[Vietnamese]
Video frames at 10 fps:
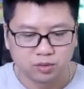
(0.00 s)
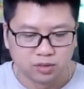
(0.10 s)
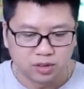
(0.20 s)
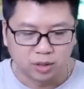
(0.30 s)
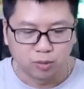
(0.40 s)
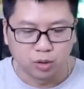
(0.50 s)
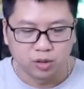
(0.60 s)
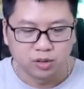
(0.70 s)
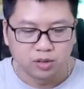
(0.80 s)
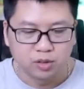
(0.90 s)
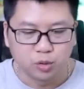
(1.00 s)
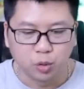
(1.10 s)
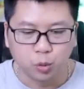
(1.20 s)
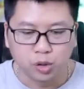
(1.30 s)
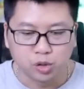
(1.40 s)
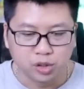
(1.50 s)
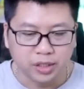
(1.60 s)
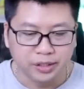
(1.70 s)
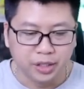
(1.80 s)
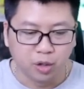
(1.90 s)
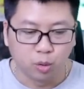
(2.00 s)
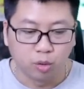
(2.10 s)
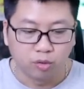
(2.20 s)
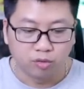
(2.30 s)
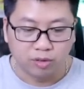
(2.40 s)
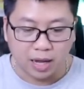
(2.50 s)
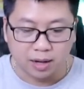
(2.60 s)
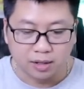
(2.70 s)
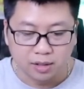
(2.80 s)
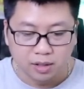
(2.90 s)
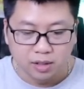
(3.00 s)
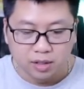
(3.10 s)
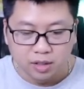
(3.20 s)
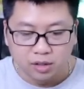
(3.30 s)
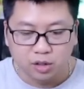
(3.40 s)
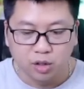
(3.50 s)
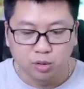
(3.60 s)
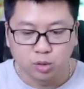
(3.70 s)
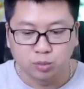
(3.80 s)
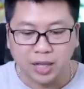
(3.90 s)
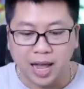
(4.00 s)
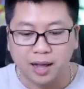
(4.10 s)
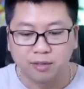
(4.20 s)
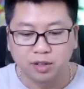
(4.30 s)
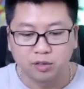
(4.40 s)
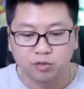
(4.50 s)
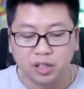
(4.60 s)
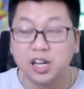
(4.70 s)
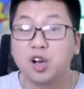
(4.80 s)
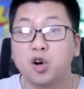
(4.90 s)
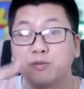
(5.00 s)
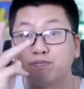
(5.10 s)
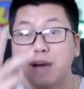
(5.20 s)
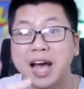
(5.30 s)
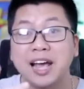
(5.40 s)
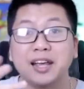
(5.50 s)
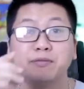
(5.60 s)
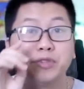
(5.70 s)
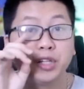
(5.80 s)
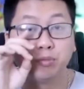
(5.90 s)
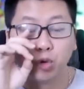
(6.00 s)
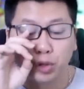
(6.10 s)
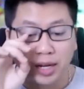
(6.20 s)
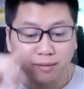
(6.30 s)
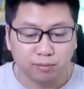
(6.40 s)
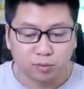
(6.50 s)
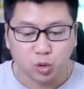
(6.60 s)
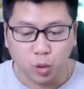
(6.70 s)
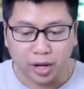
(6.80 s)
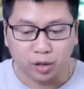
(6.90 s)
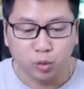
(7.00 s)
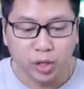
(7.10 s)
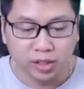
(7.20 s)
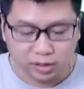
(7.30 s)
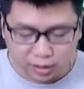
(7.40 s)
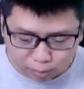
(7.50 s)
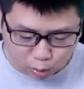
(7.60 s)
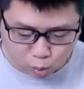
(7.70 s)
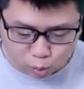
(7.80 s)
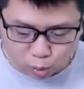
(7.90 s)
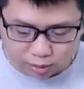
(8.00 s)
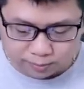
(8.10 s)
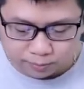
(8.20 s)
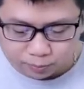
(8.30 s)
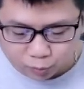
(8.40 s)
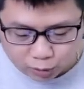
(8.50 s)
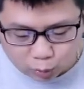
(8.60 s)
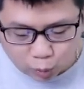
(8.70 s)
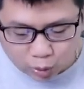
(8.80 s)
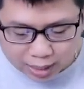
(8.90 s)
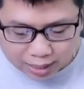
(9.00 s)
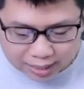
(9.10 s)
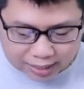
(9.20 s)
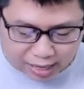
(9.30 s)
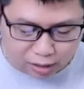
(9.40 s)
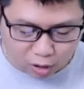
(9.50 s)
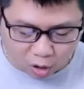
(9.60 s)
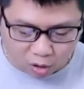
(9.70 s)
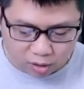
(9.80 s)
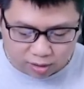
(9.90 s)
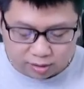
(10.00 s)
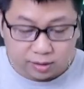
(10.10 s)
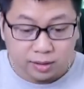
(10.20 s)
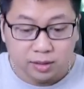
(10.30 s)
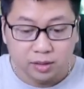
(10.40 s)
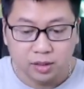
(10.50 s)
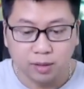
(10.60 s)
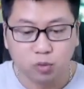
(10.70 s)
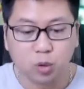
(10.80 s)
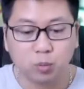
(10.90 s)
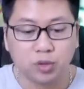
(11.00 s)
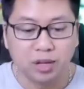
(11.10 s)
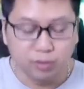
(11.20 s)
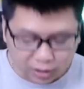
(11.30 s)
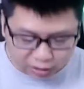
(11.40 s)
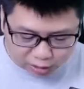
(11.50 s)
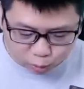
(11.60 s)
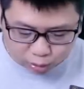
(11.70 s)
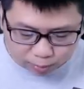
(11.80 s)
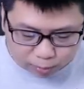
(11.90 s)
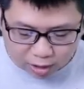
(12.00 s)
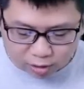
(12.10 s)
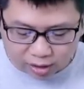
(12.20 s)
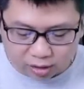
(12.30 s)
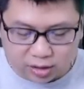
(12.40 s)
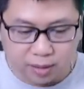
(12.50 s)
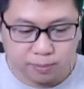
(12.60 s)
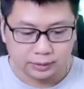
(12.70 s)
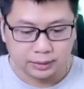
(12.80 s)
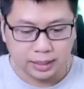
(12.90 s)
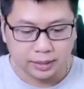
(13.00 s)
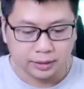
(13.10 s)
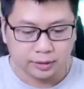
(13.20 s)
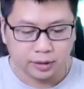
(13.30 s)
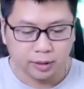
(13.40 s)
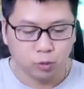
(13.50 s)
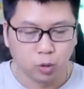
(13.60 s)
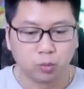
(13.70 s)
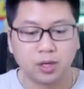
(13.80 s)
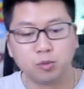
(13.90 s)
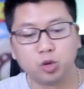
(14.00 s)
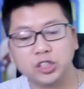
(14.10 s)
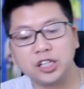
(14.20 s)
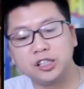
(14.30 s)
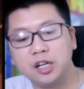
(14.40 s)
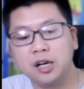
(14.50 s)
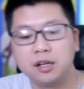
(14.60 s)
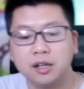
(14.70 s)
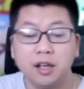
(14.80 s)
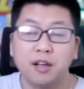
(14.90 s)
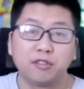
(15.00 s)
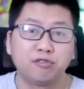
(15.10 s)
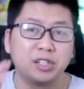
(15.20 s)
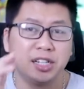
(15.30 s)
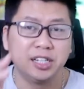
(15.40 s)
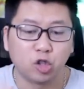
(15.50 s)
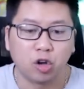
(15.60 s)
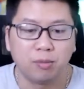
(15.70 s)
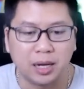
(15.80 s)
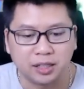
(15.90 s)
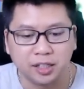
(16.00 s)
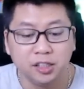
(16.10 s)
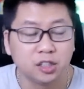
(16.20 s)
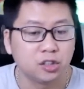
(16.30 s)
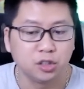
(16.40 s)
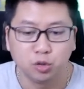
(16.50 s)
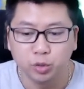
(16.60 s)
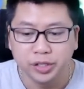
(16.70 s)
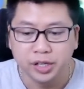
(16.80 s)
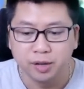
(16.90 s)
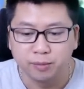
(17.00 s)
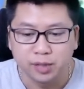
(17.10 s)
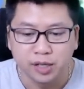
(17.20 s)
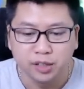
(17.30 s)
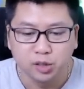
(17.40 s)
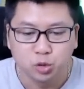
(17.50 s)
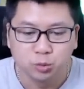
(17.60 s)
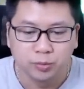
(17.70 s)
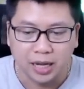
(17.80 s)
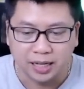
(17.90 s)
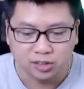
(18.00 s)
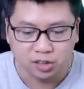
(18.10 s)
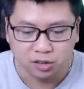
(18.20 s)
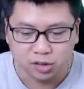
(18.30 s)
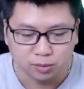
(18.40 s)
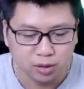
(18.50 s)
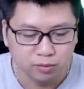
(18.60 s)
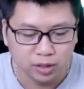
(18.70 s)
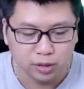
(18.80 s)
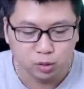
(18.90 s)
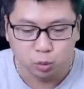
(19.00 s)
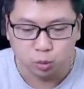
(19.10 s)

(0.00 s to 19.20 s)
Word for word: xong rồi đội quân còn rất nhiều và tướng của chúng ta vẫn vâng, vẫn đang còn ba em trên bốn em phải nguyên ở trên bản đồ luôn quá là càng cò tiếp tục đến với trận thiếu tiếp theo này các sếp đây tiếp tục là một trận nữa và để cho các bạn thấy được sự nguy hiểm đến từ Super Archer à trong đơn vị lính thủ